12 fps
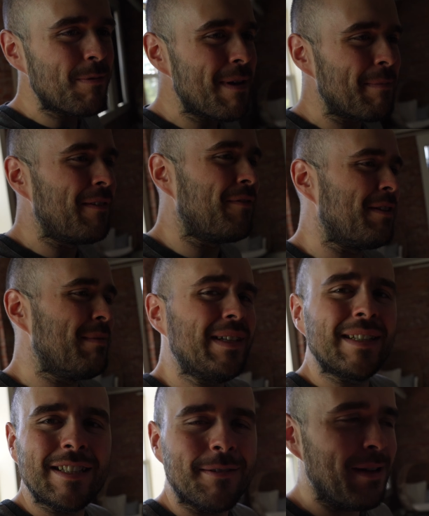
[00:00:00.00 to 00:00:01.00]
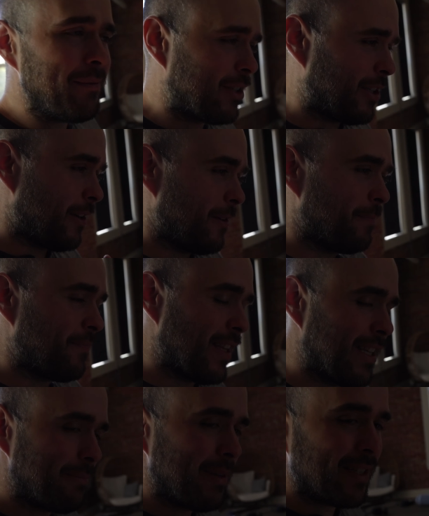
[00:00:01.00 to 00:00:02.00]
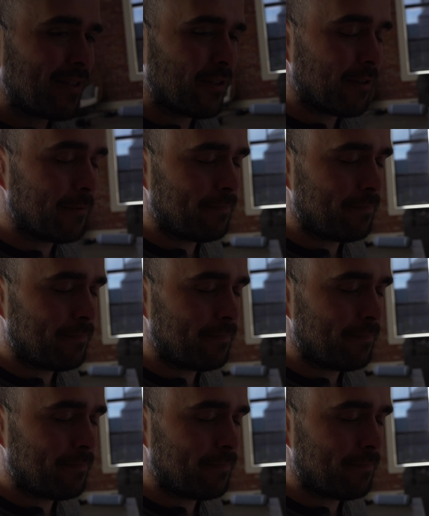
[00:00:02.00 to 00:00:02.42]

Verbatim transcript: pas bien, filmé cette semaine. J'ai une espèce de